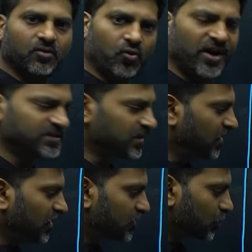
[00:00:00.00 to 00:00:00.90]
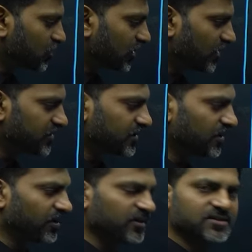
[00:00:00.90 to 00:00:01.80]
రైట్
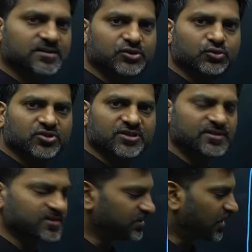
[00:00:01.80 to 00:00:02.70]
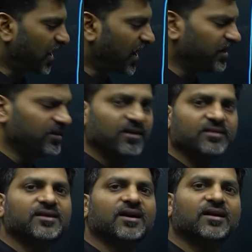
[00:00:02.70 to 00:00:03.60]
సోషలాజికల్ ఇన్స్టిట్యూషన్స్ అండ్
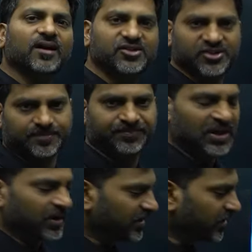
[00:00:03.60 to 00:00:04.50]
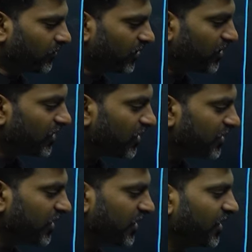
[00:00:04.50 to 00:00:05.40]
ద కల్చర్ ఈ
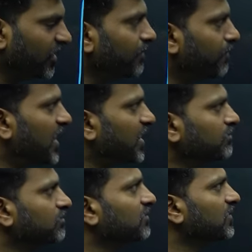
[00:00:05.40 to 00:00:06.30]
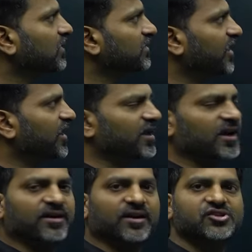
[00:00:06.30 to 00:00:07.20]
రెండింటిని మనం
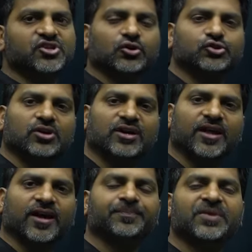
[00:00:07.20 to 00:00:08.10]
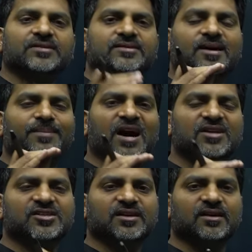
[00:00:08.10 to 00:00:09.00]
దేనిగా ట్రీట్ చేయొచ్చు అంటే
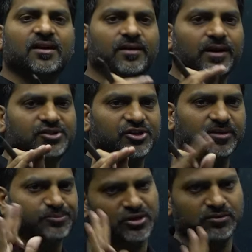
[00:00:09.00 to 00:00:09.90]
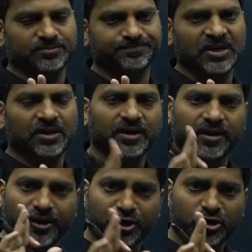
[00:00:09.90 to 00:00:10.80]
సమాజంగా ట్రీట్ చేయడం జరుగుతుంది
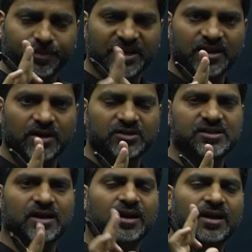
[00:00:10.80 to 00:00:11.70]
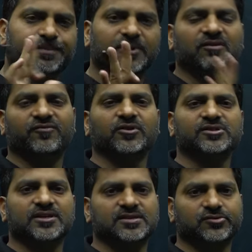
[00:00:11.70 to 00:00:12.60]
ఈ రెండు పదాలు చాలా పవర్ఫుల్
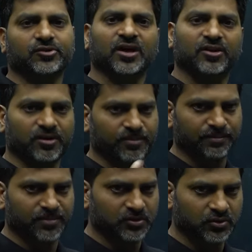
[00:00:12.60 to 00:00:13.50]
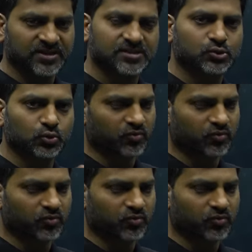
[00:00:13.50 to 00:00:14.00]
జస్ట్ యూ కెన్ రిమెంబర్ దీస్ టూ